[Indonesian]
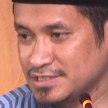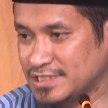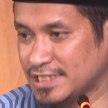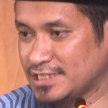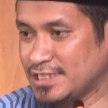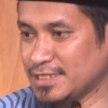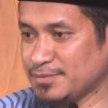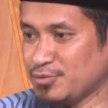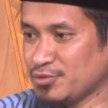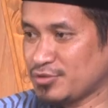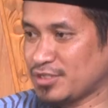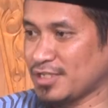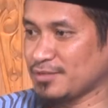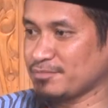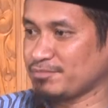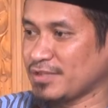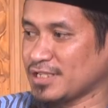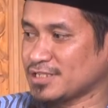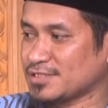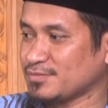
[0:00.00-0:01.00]
jadi
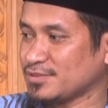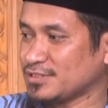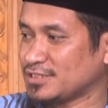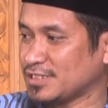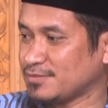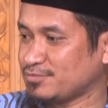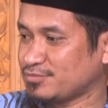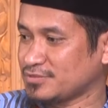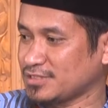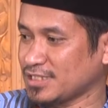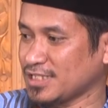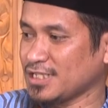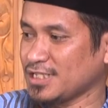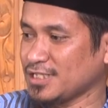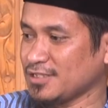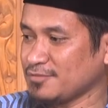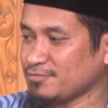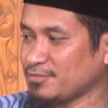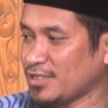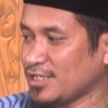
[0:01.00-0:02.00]
bukan pas
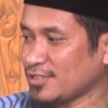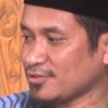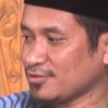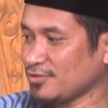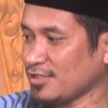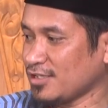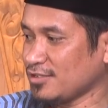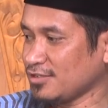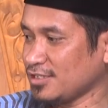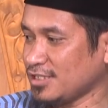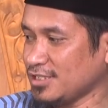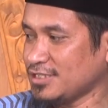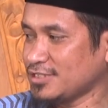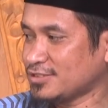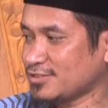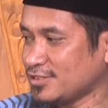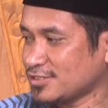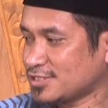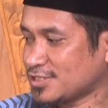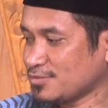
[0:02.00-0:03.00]
mencipta baru Allah
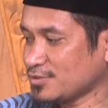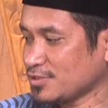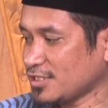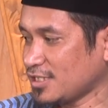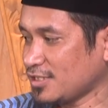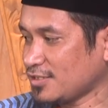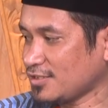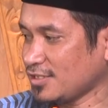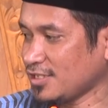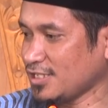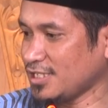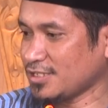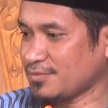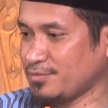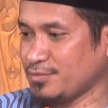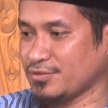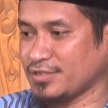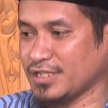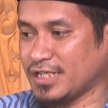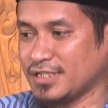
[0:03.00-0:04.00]
itu disebut al-khaliq
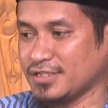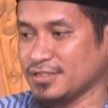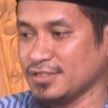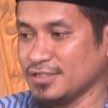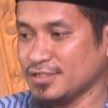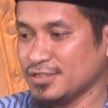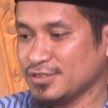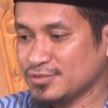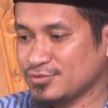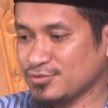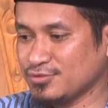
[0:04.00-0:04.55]
bukan